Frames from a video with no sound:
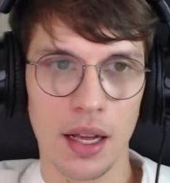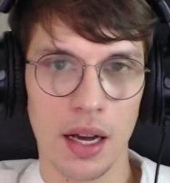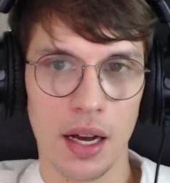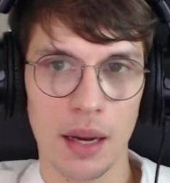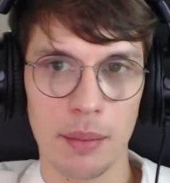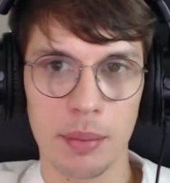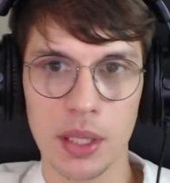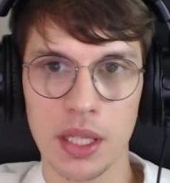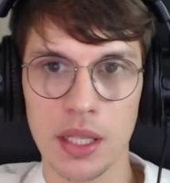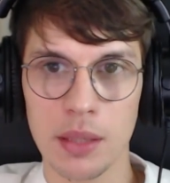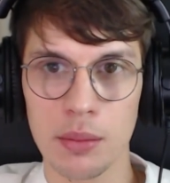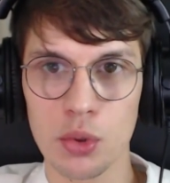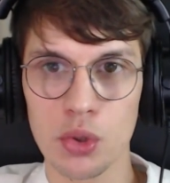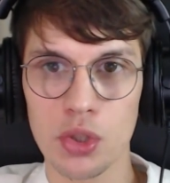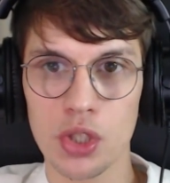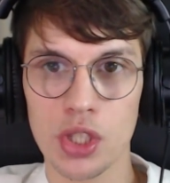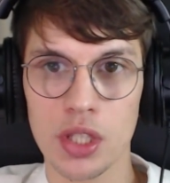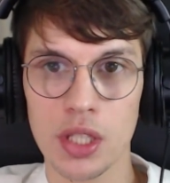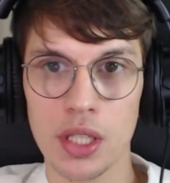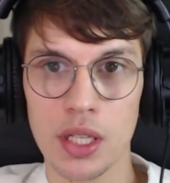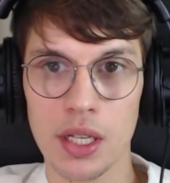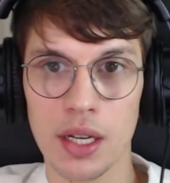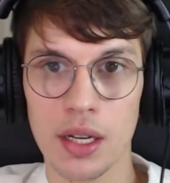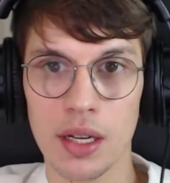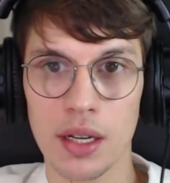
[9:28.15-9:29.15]
А потому
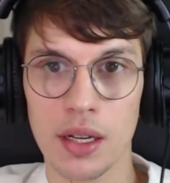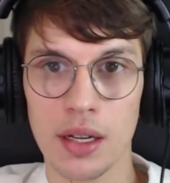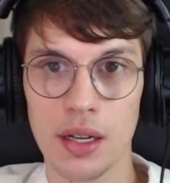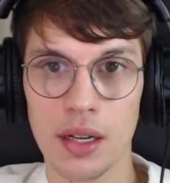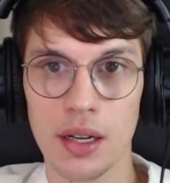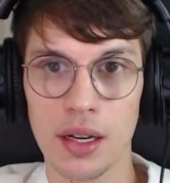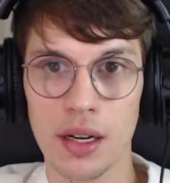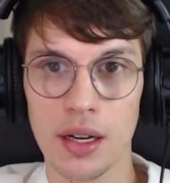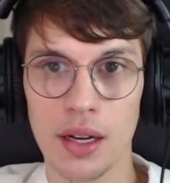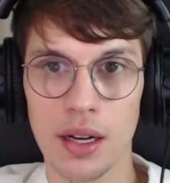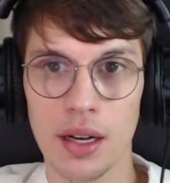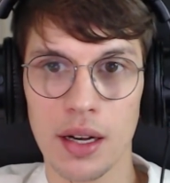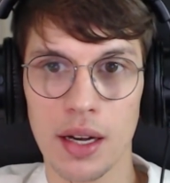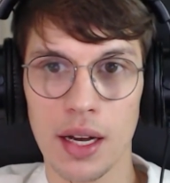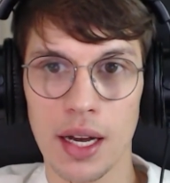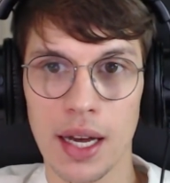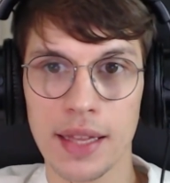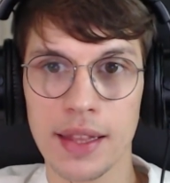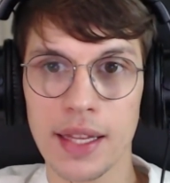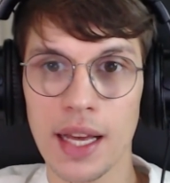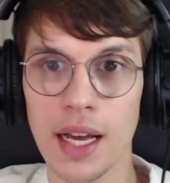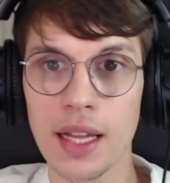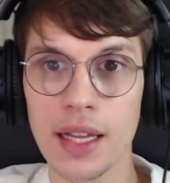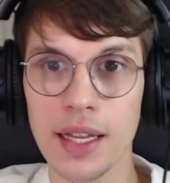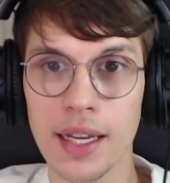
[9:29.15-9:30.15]
что
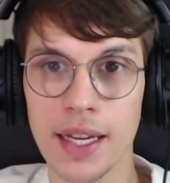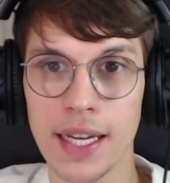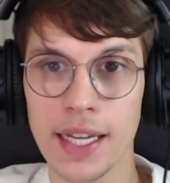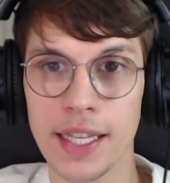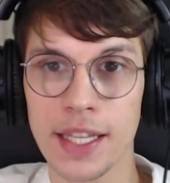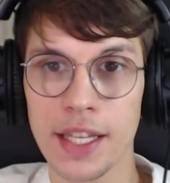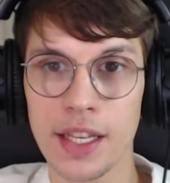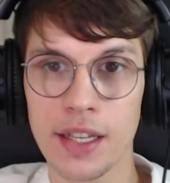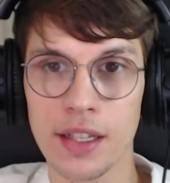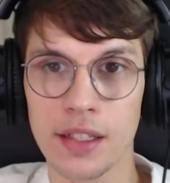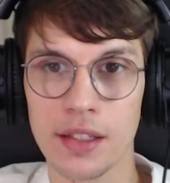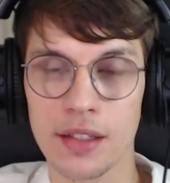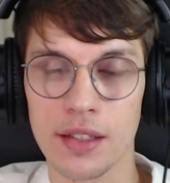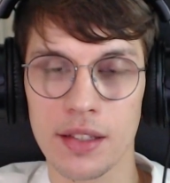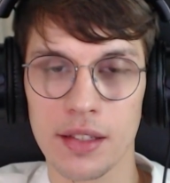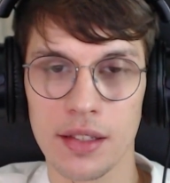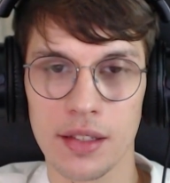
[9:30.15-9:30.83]
аналога нет.